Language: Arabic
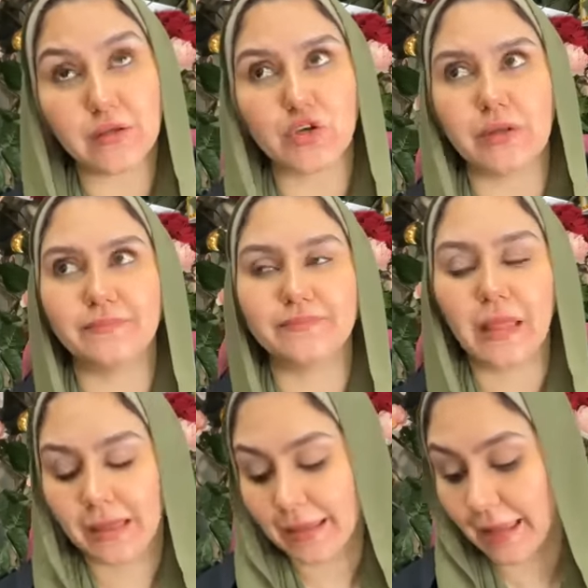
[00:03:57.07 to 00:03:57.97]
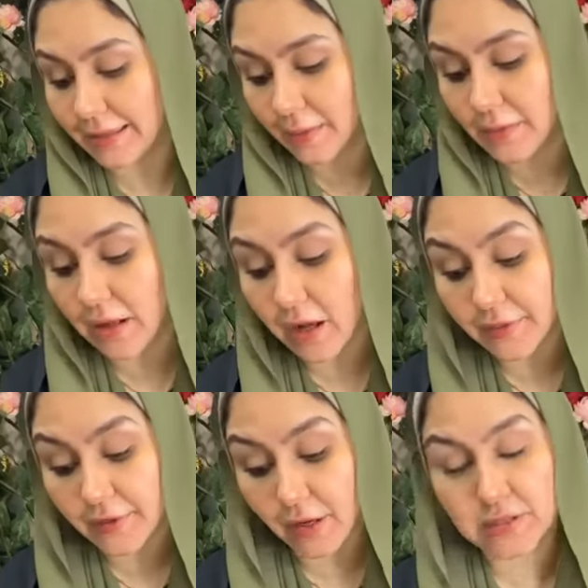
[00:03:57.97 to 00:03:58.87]
سوري آه، الايام
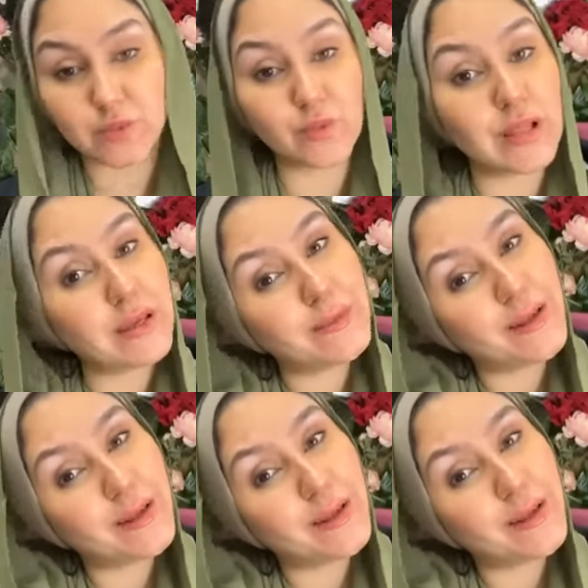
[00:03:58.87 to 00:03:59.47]
الاكثر حظ والايام